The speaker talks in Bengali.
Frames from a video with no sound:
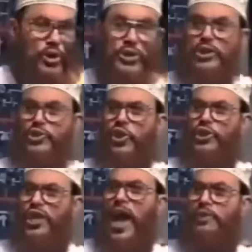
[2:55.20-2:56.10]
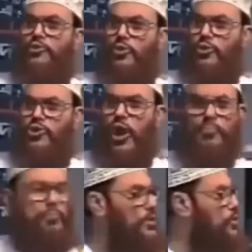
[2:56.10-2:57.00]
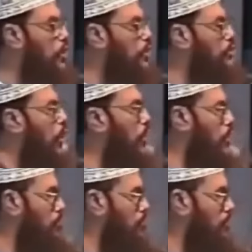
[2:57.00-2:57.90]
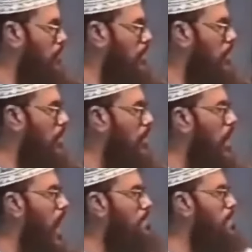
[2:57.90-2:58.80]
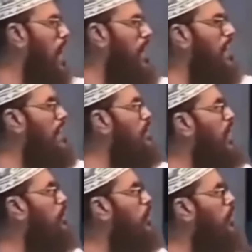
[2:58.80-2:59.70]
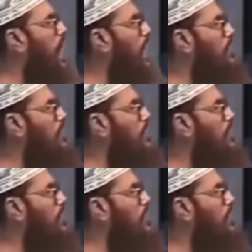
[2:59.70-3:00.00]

উনিশশো তেহাত্তর সন পর্যন্ত আমি বাংলাদেশের কোন